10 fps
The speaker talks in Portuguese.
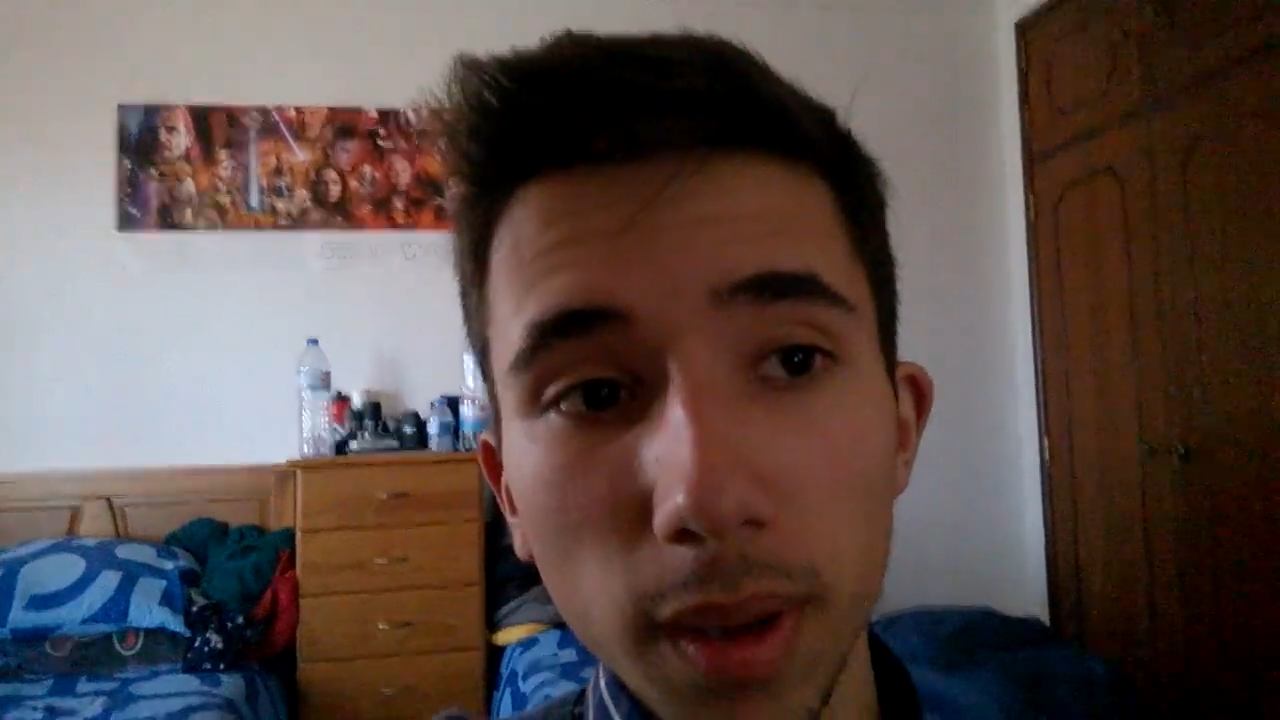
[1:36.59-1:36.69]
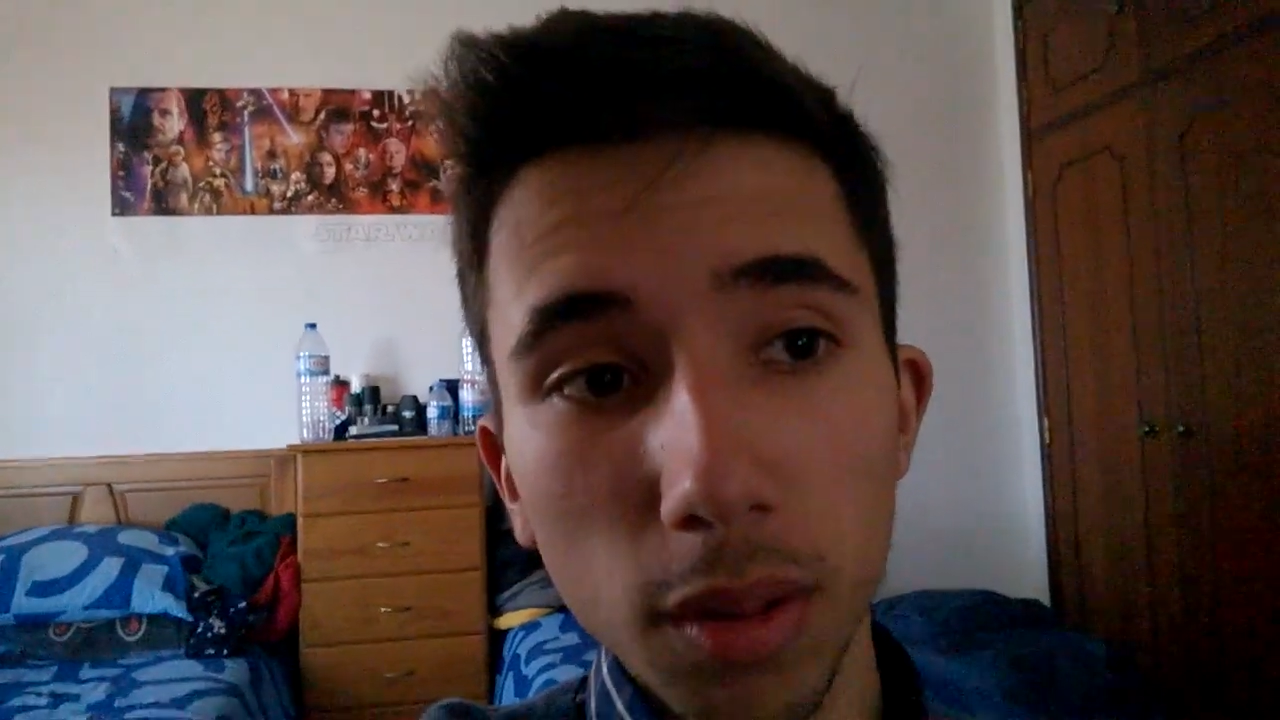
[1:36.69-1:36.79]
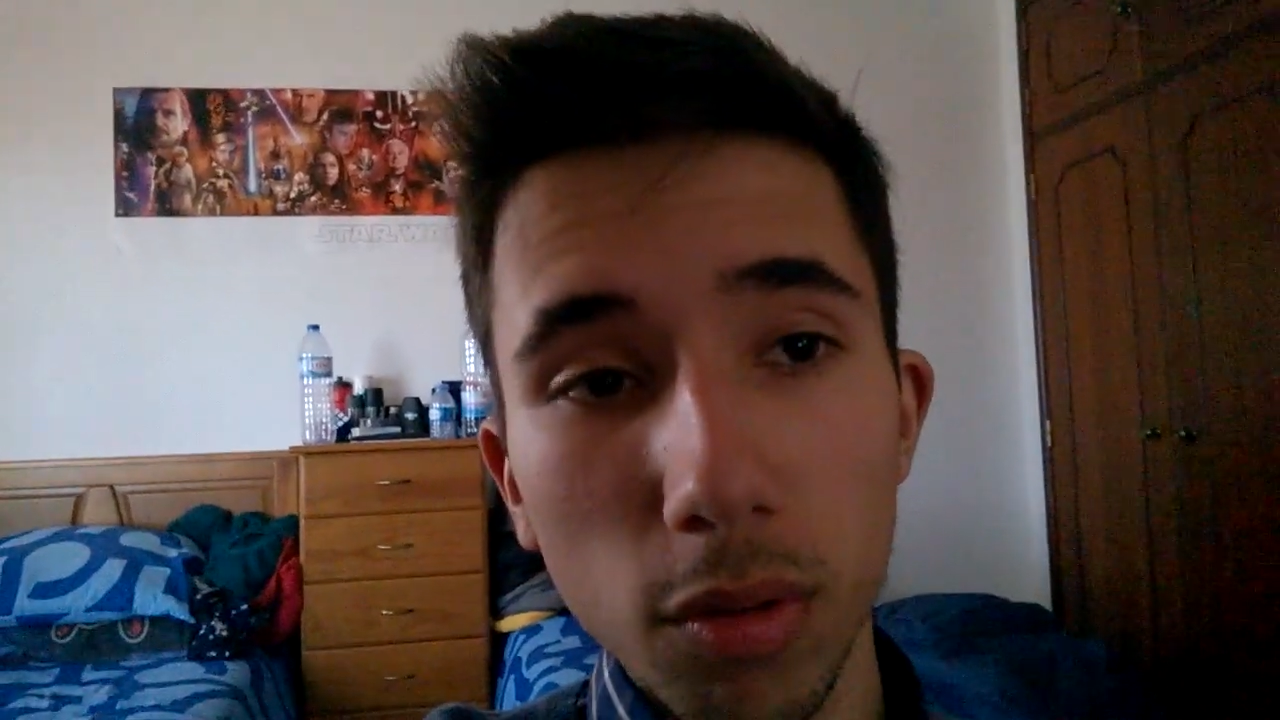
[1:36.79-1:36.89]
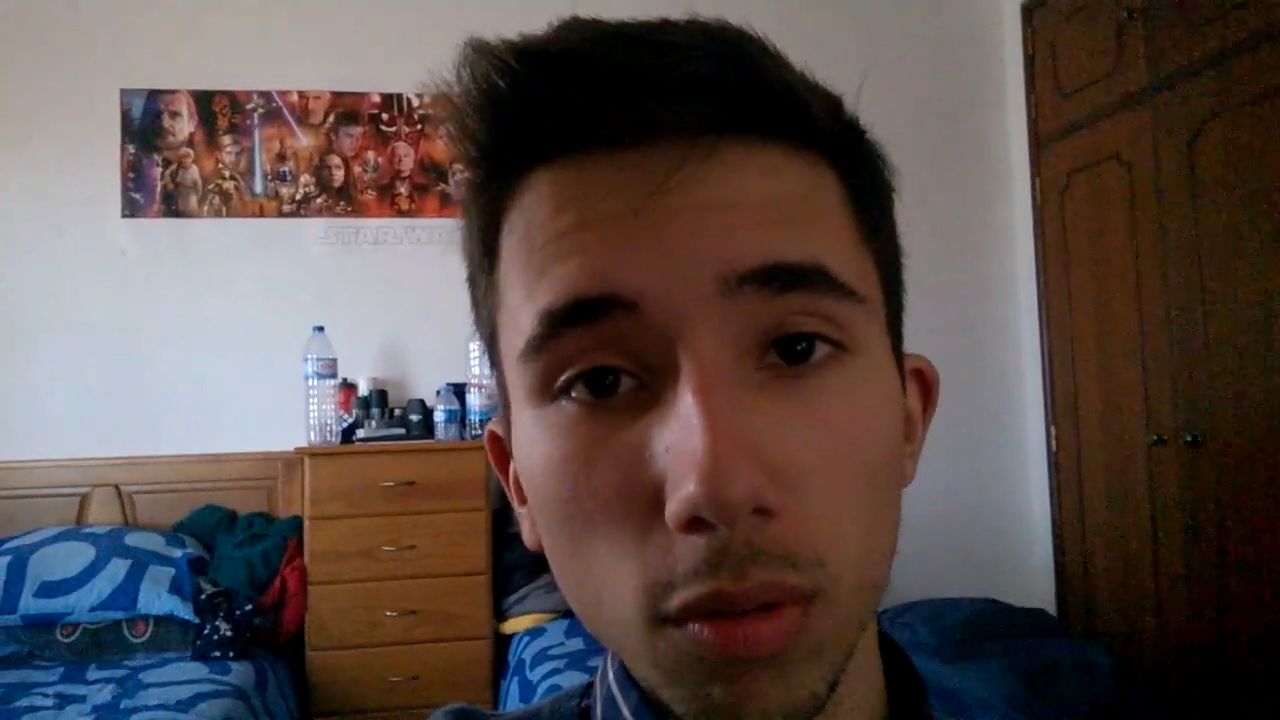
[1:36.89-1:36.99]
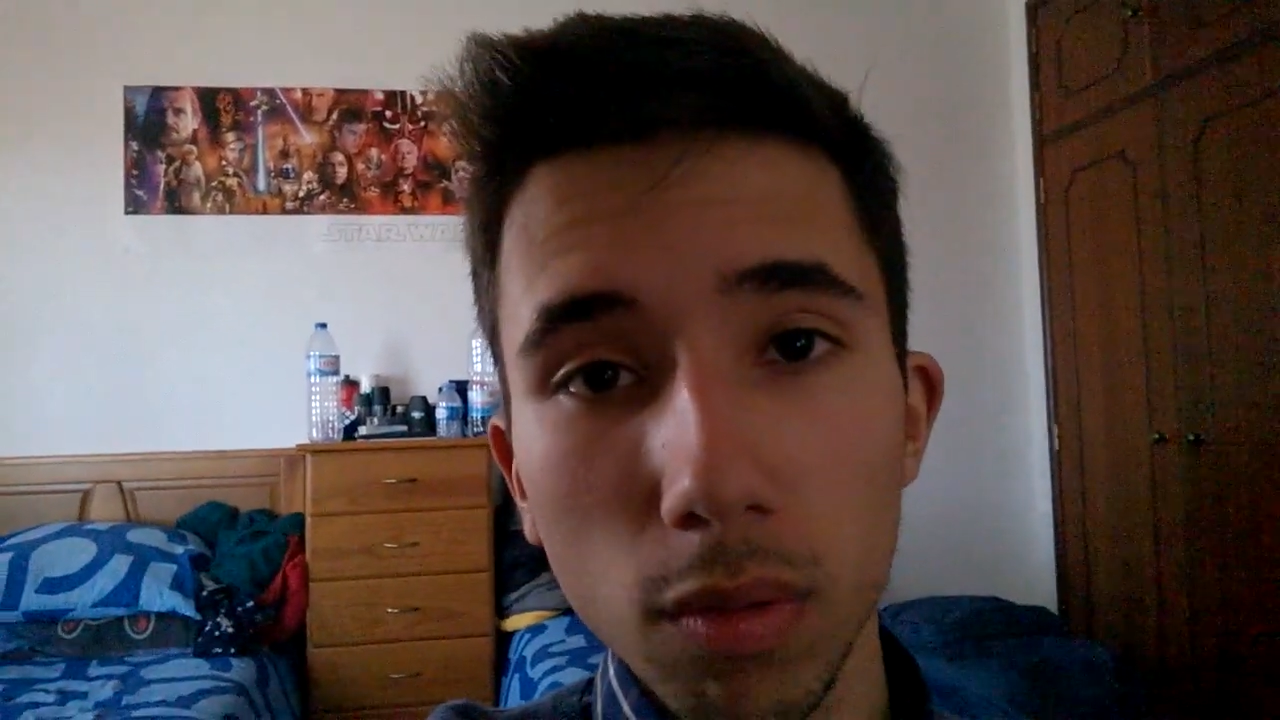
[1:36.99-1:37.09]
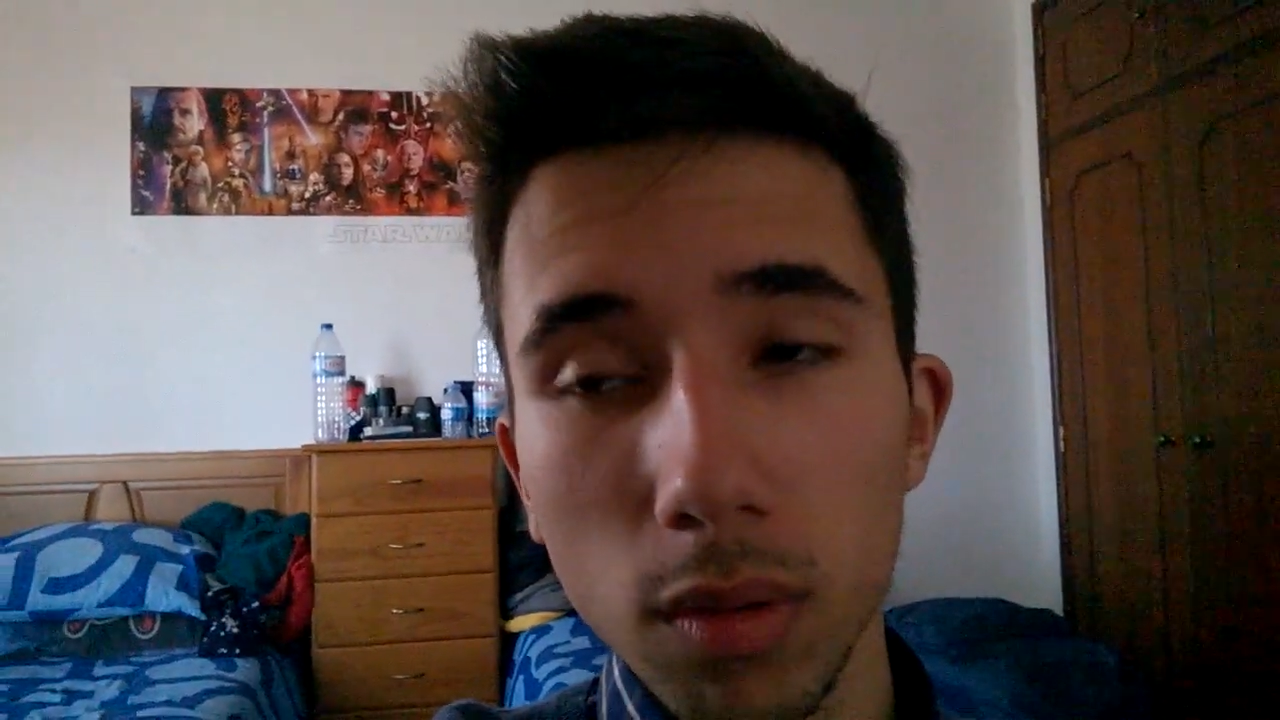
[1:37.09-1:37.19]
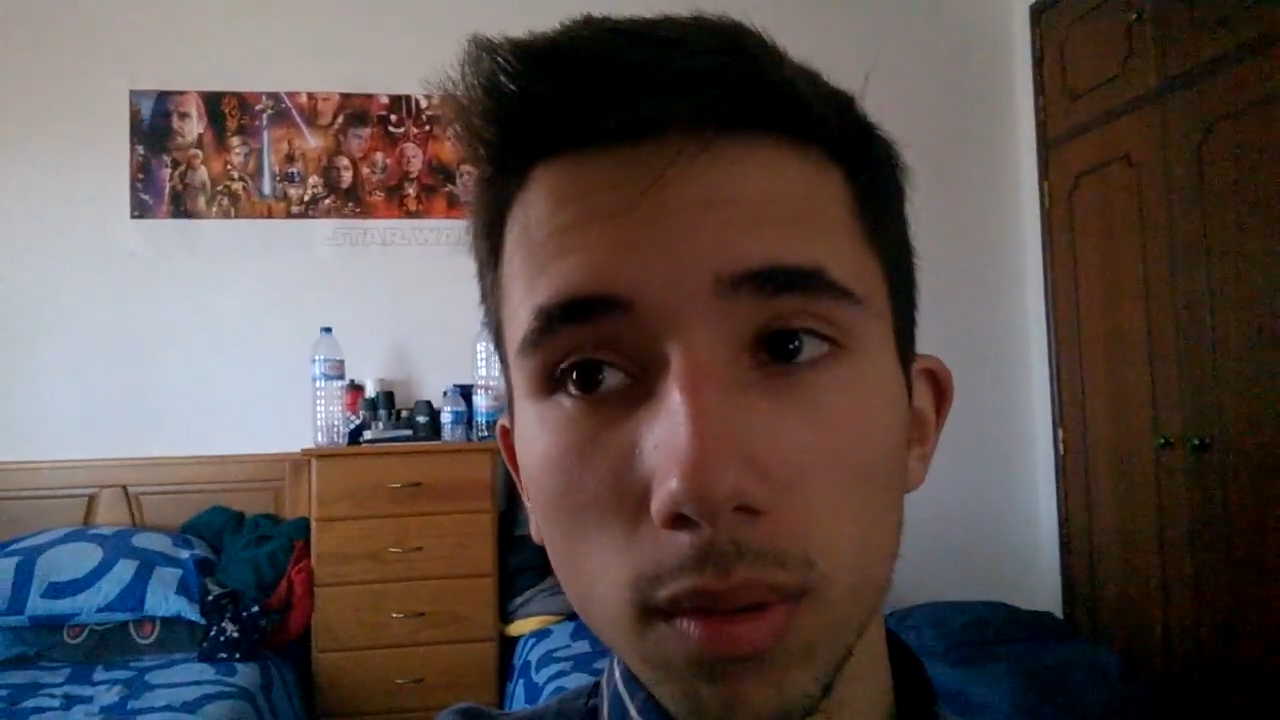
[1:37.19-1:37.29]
isso tudo,